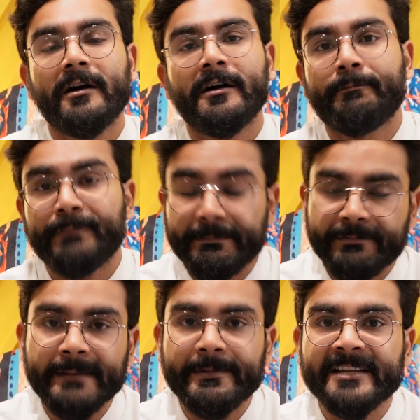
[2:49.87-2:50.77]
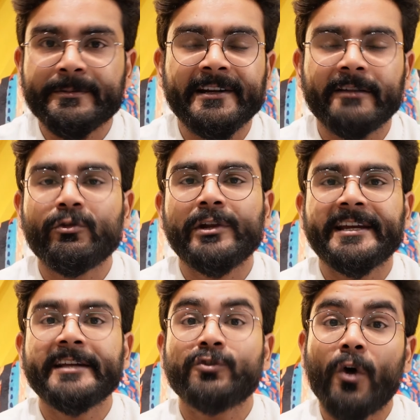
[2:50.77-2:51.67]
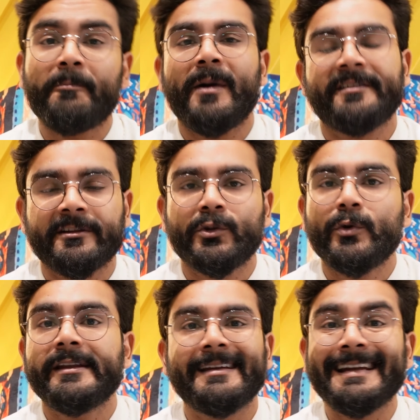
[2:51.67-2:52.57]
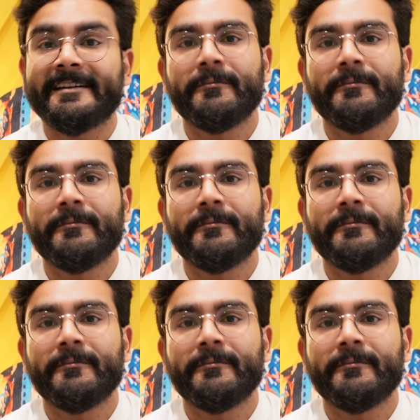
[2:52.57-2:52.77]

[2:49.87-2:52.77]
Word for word: प्री प्लेसमेंट इंटरव्यू लेके जॉब पा सकते हो इन ग्रेट